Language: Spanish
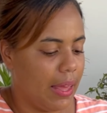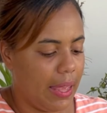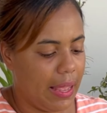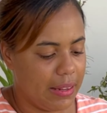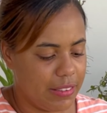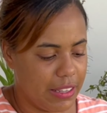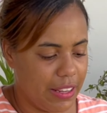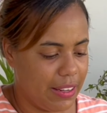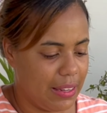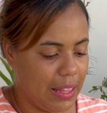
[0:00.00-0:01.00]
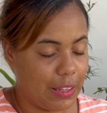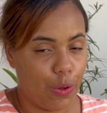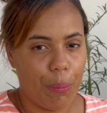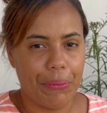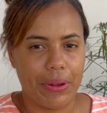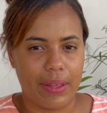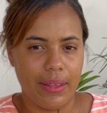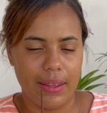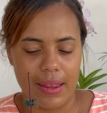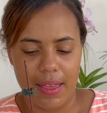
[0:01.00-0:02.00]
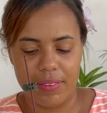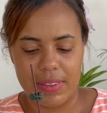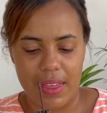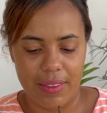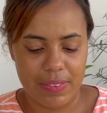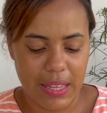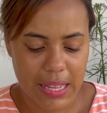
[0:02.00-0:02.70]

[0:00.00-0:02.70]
El siguiente que tengo por aquí es este